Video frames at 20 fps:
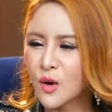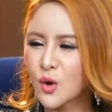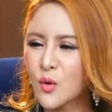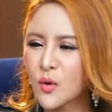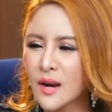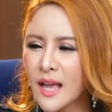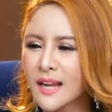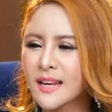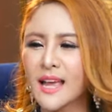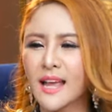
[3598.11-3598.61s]
ลู
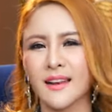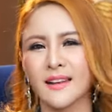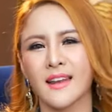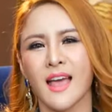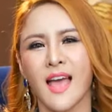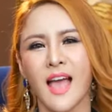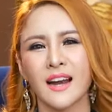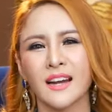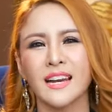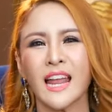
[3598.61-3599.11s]
กเล็กเด็ก
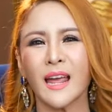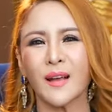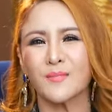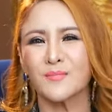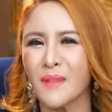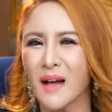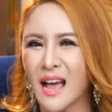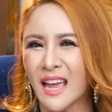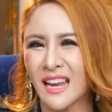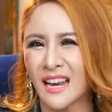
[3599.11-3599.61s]
แดงเด็ก
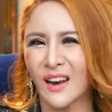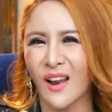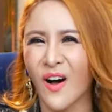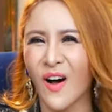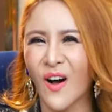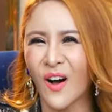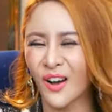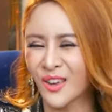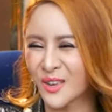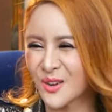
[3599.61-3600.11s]
ใหม่ร
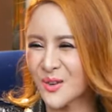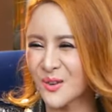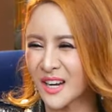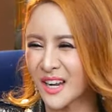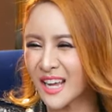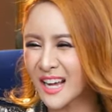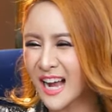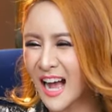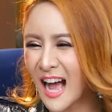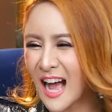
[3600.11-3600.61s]
ออยู่
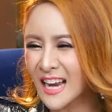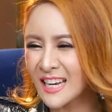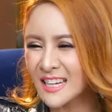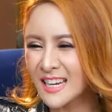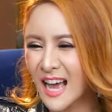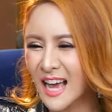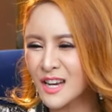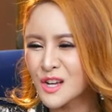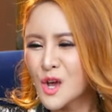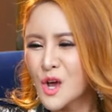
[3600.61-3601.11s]
ในคลาส
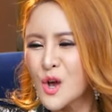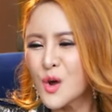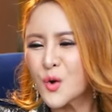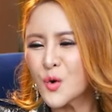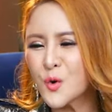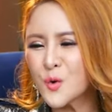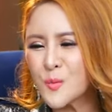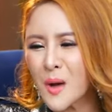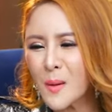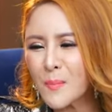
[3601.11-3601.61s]
นั้น
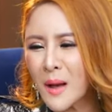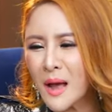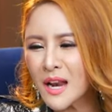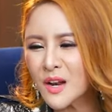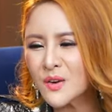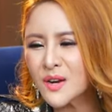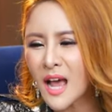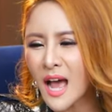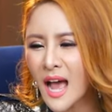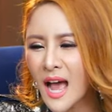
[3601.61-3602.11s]
คุณแม่ไป
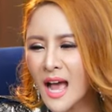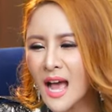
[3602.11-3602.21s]
แล้วนะ